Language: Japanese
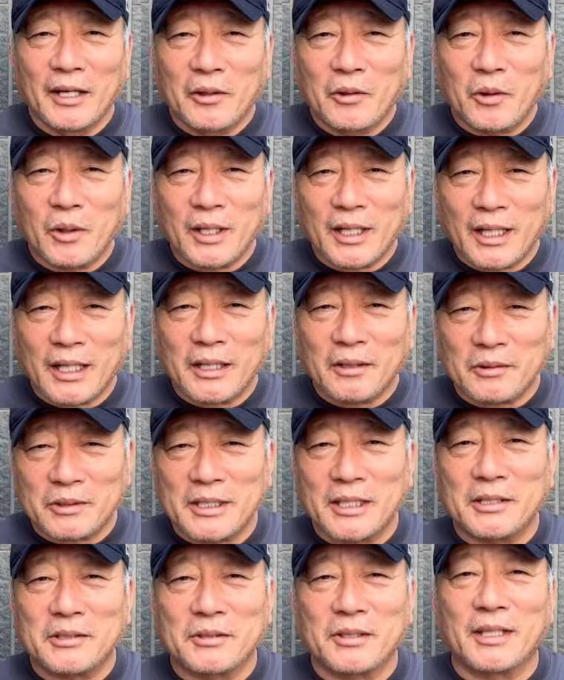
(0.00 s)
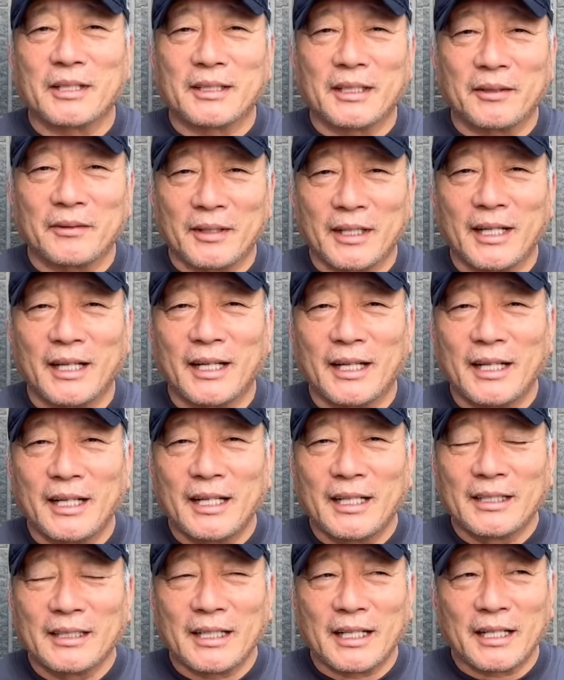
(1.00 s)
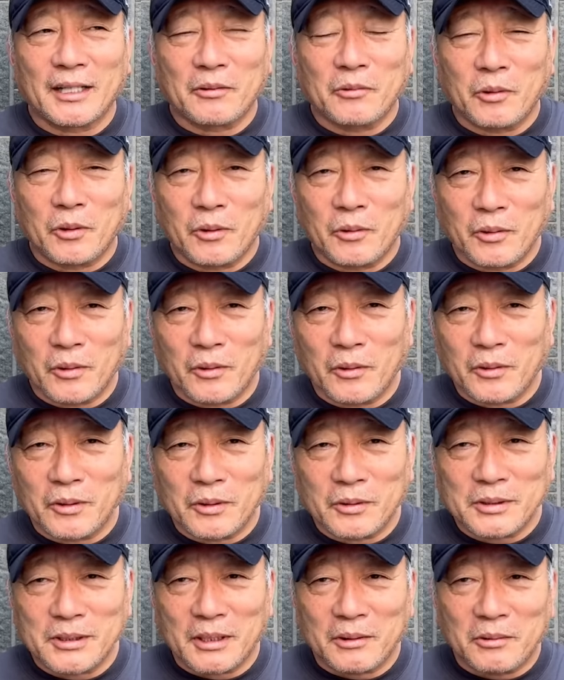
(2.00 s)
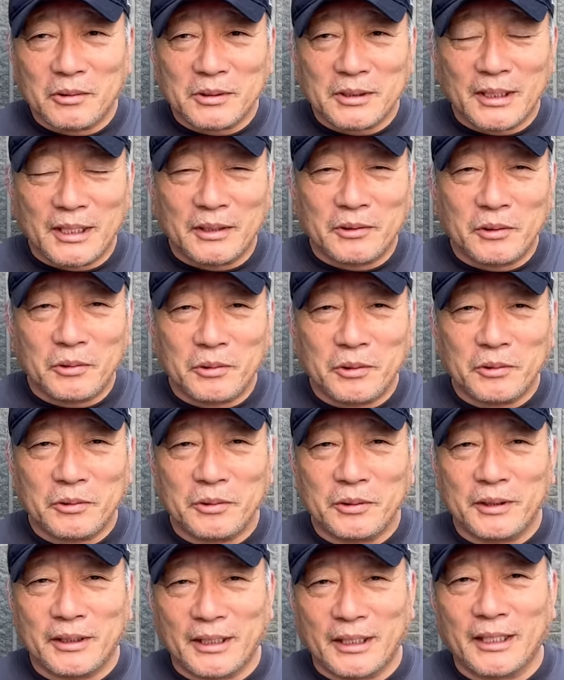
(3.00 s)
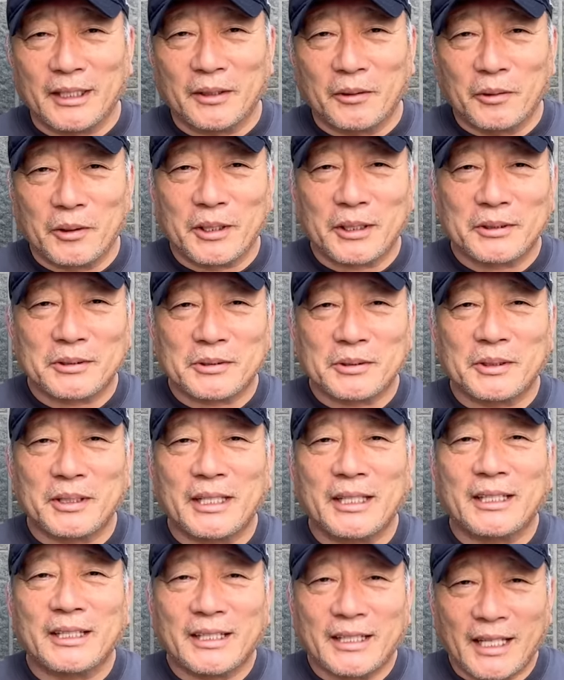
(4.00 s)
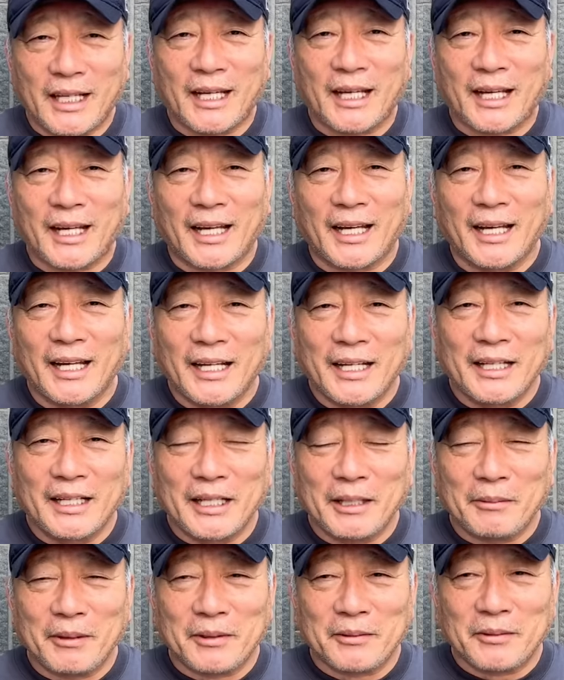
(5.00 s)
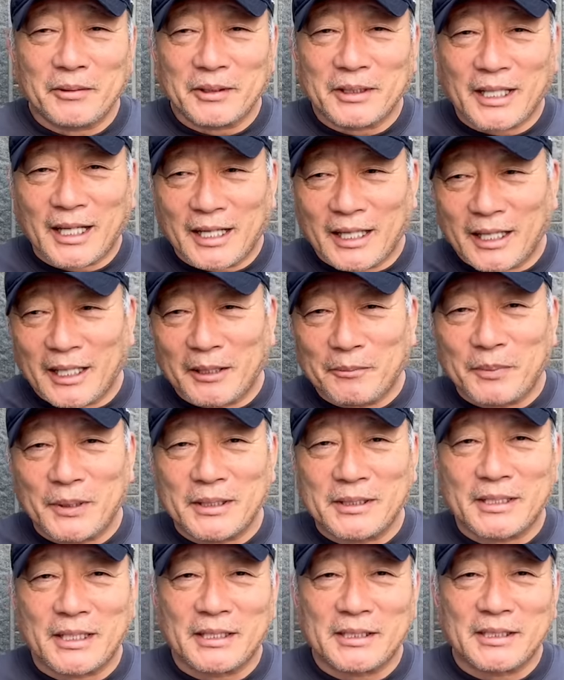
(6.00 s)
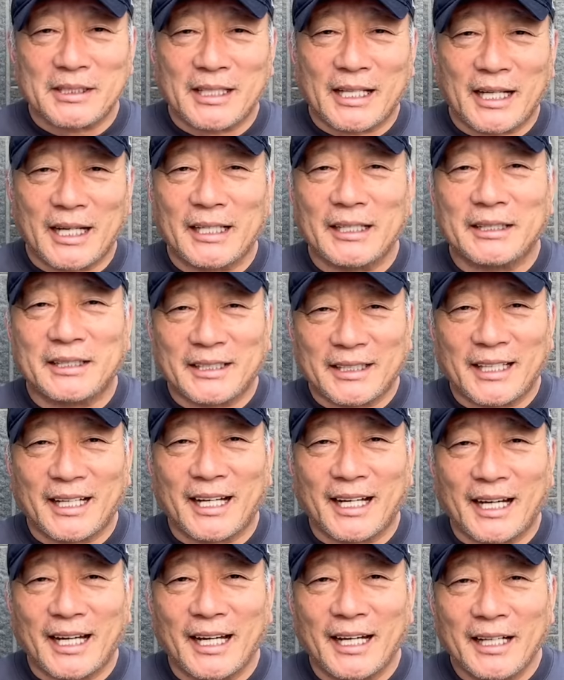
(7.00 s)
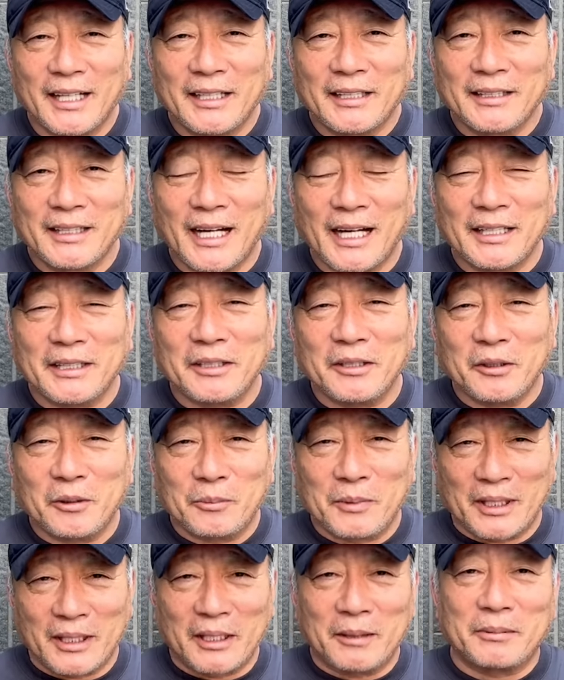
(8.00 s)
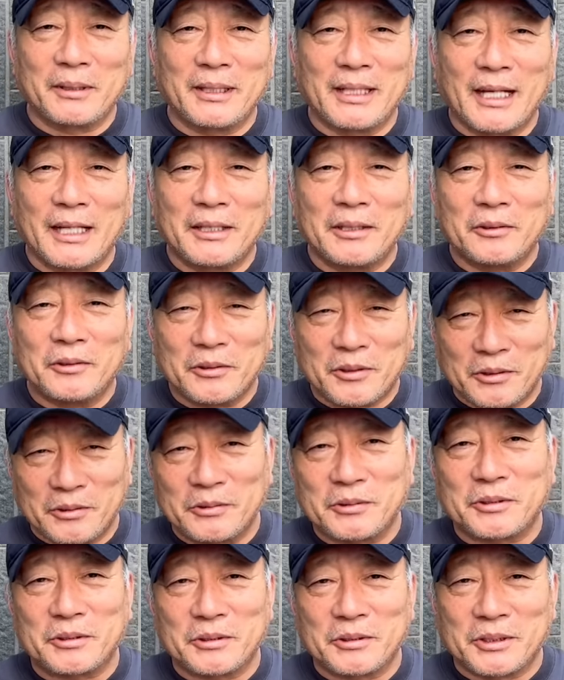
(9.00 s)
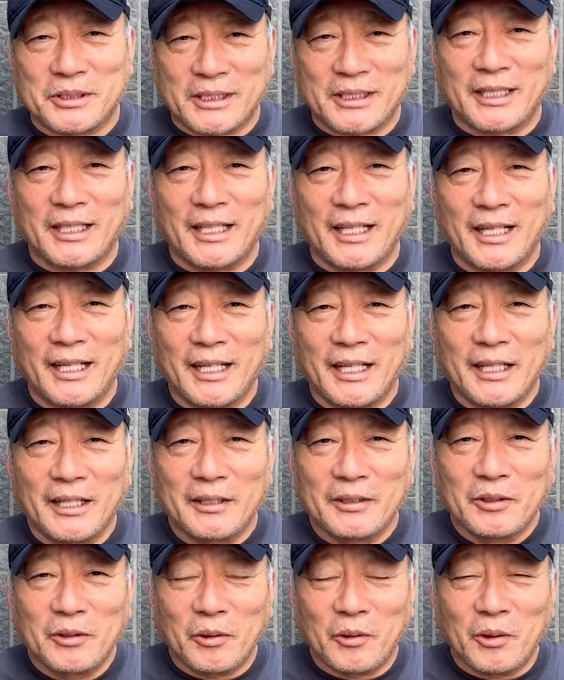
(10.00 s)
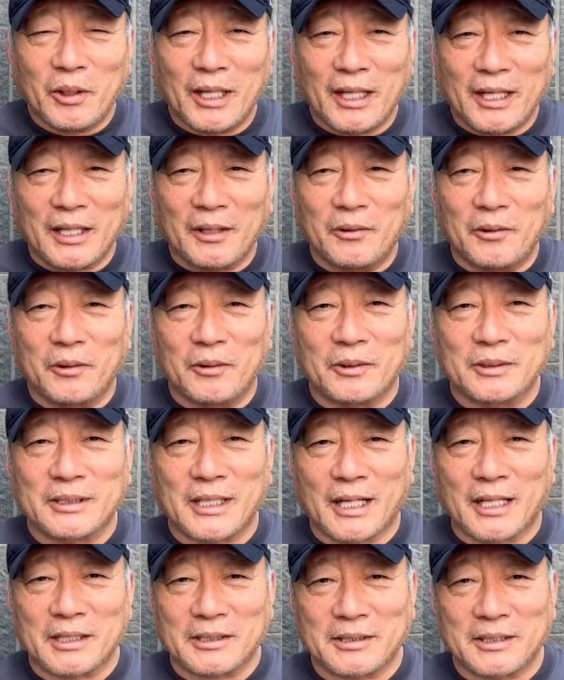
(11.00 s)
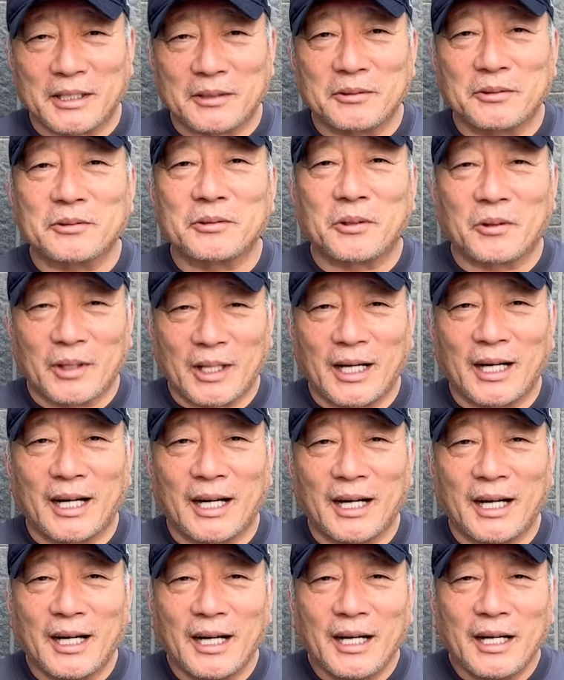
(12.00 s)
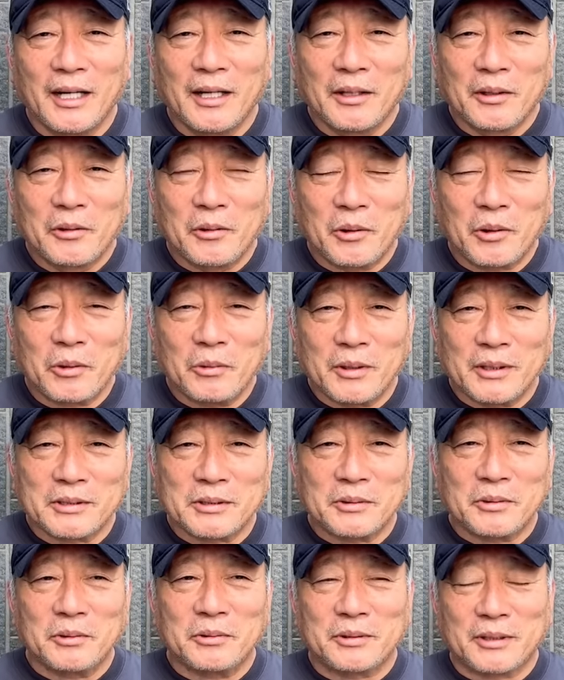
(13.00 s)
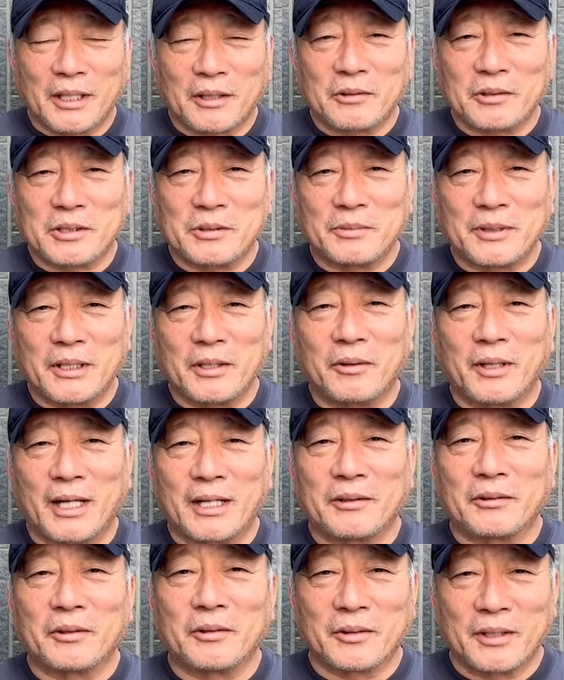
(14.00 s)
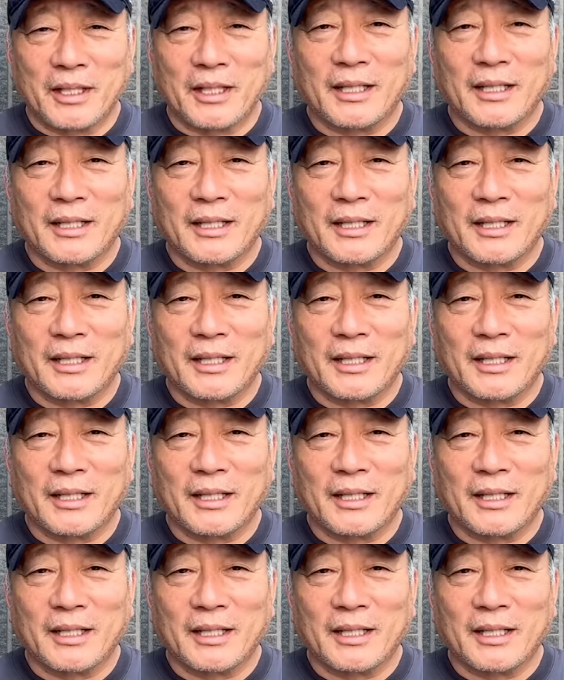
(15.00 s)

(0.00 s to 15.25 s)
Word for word: これからの選手なんだよね、だからこの吉田恒成がどういうふうにオリックスに行ってレベルの高いピッチャー陣に入って何を学び何を吸収し、うん、どう花を咲かせてくるのか、うん、これはすごく楽しみではあるよね